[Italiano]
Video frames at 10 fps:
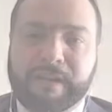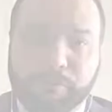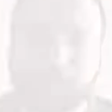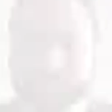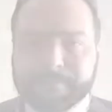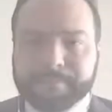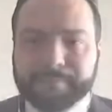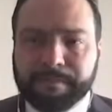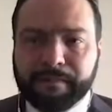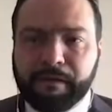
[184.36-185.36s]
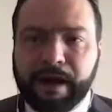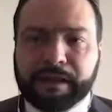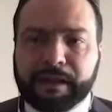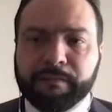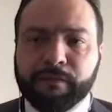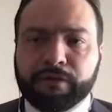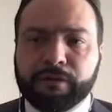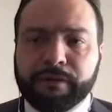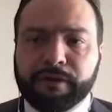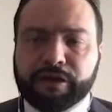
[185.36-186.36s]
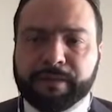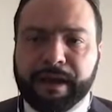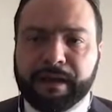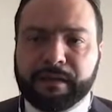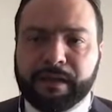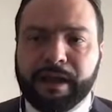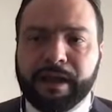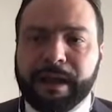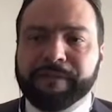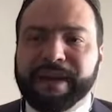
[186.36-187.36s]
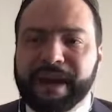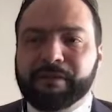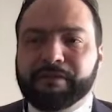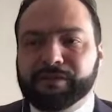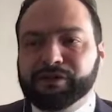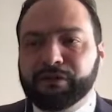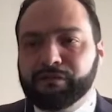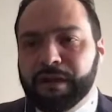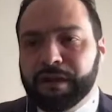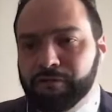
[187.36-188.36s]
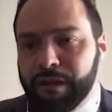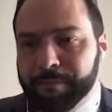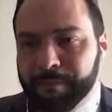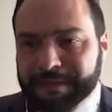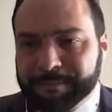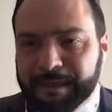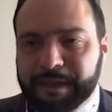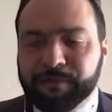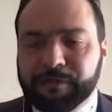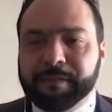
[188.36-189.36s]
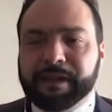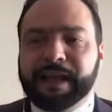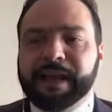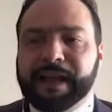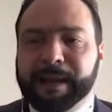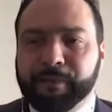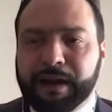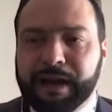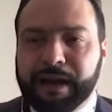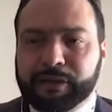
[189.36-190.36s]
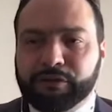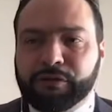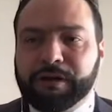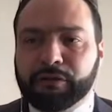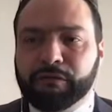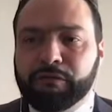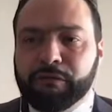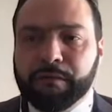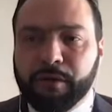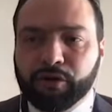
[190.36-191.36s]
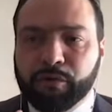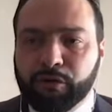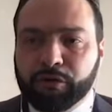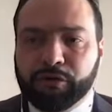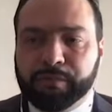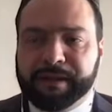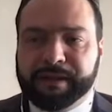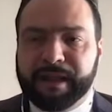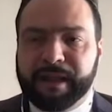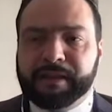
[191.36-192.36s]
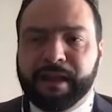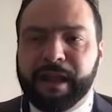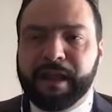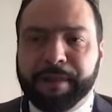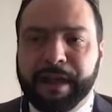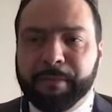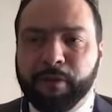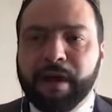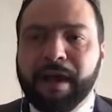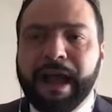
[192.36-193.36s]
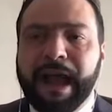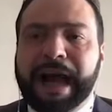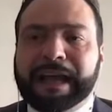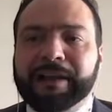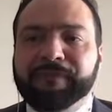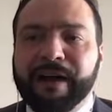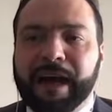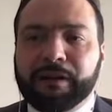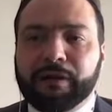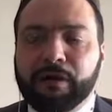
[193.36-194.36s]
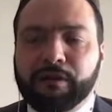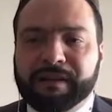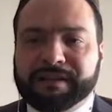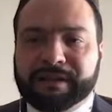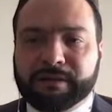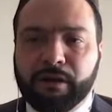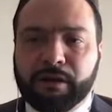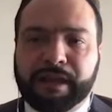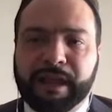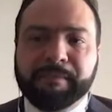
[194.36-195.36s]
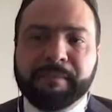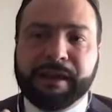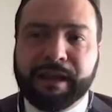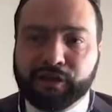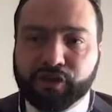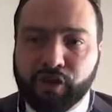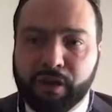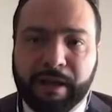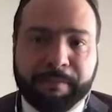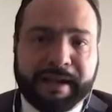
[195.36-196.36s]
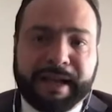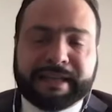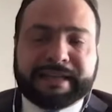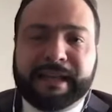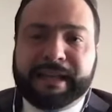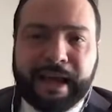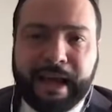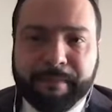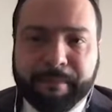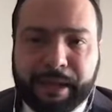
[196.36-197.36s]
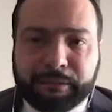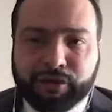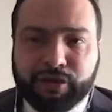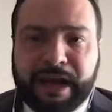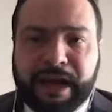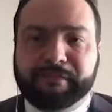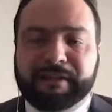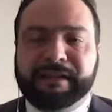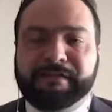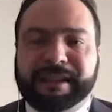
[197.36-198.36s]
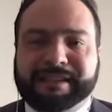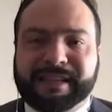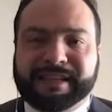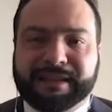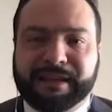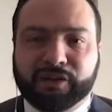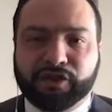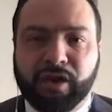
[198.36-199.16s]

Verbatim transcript: casa. Eh, Guardi, molto velocemente, il, vera, ci sono due, due aspetti fondamentali, e Caporale ne ha toccato uno in modo molto pertinente. Il primo, a chi vanno questi soldi? Regioni, perché la sanità è in mano regionale, quindi quelle stesse